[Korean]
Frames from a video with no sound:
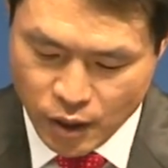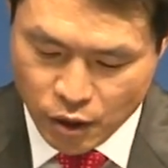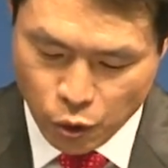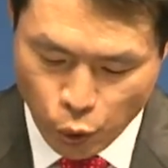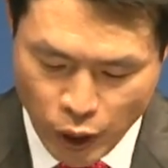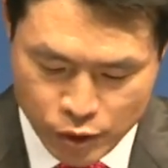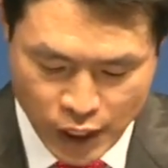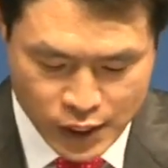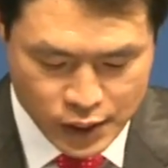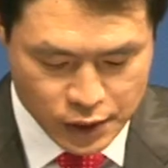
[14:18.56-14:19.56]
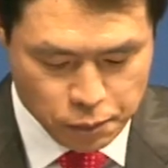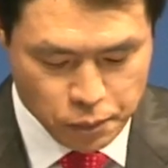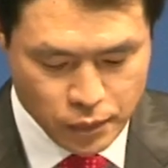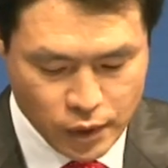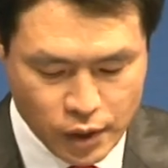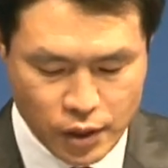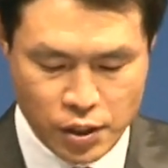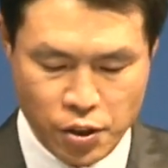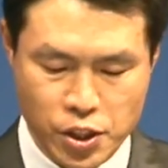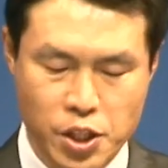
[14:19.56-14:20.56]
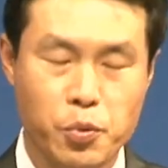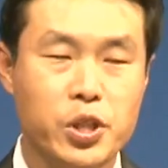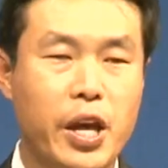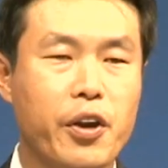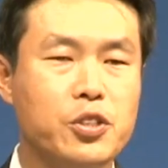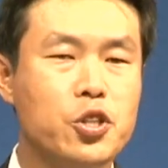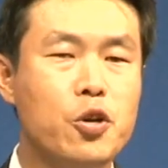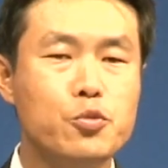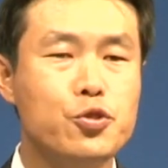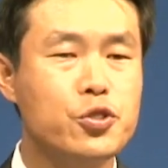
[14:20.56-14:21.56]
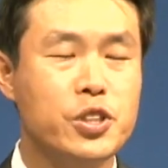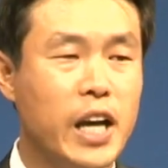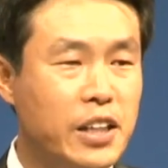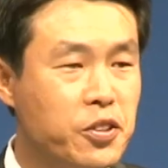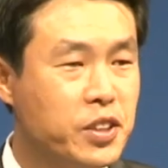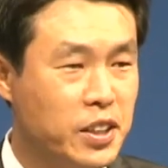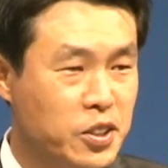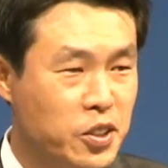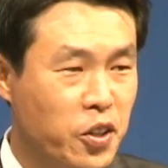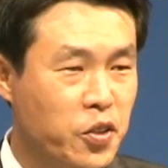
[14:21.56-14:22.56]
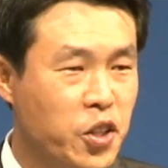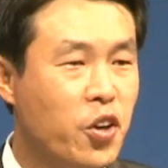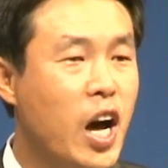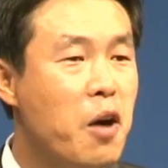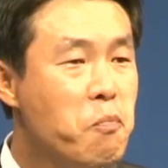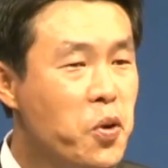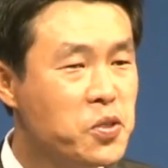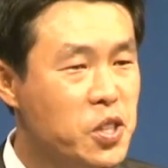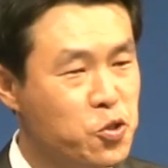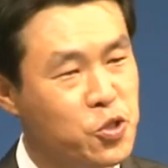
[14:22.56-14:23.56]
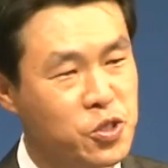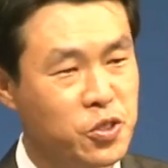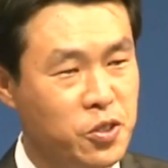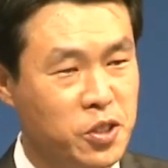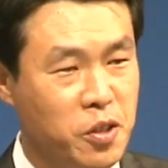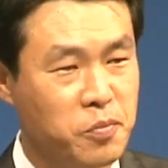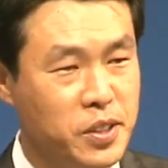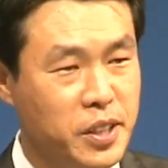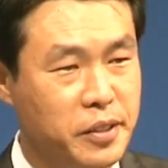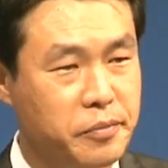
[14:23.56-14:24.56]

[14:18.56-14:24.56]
또 놀라운 사실은 이 여인이 이번 대회가 처음 출전이 아니었다는 거예요. 열한 번째 출전이었답니다.